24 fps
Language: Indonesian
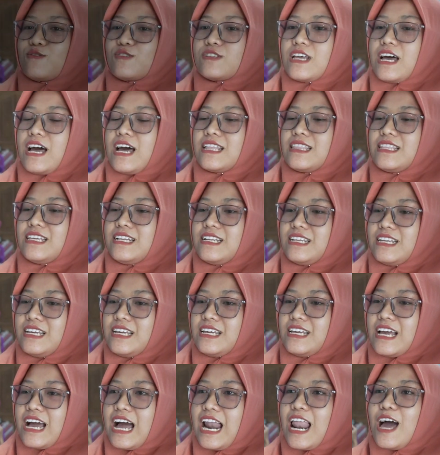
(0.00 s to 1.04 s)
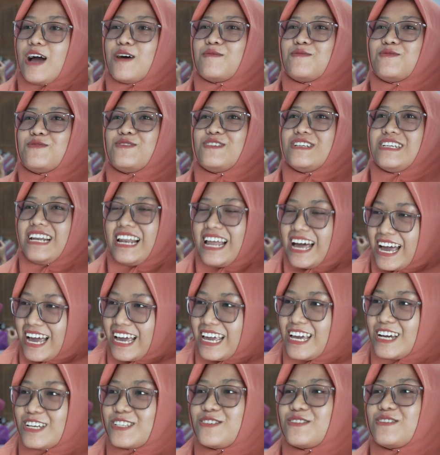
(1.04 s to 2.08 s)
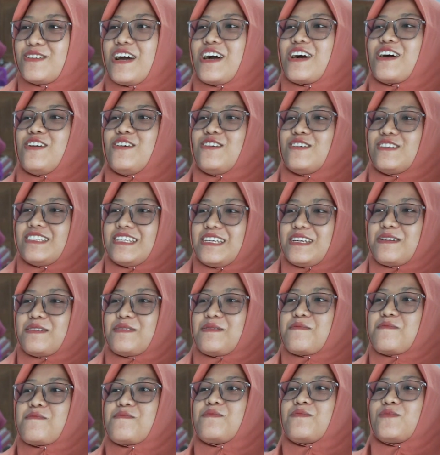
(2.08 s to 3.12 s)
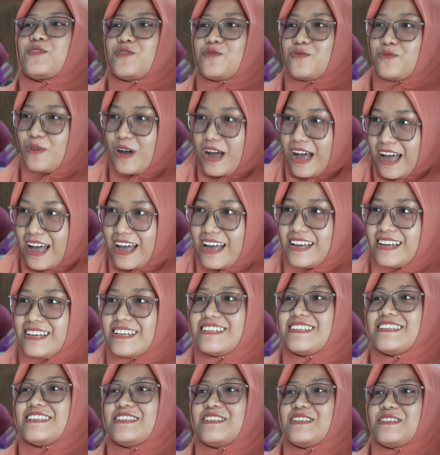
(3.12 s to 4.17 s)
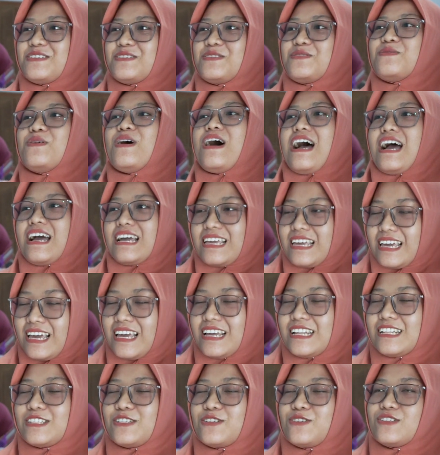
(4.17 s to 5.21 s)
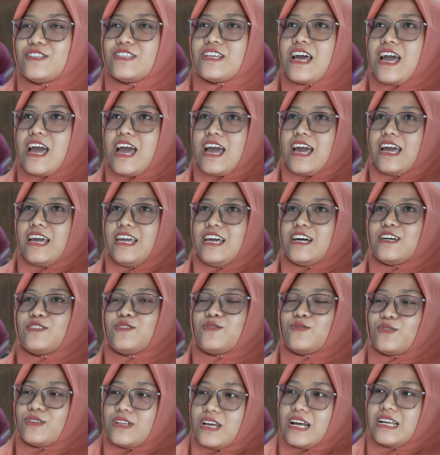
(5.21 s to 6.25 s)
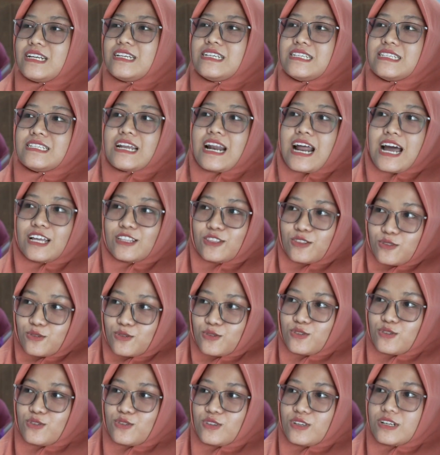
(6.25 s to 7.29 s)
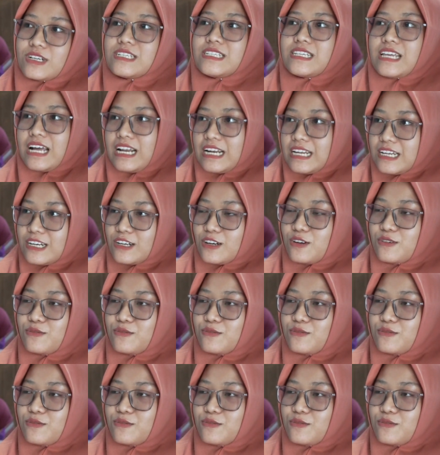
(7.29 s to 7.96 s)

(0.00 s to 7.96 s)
Untuk saat ini alhamdulillah yang sudah closing dua, dua agen, terus yang sudah di 100 reseller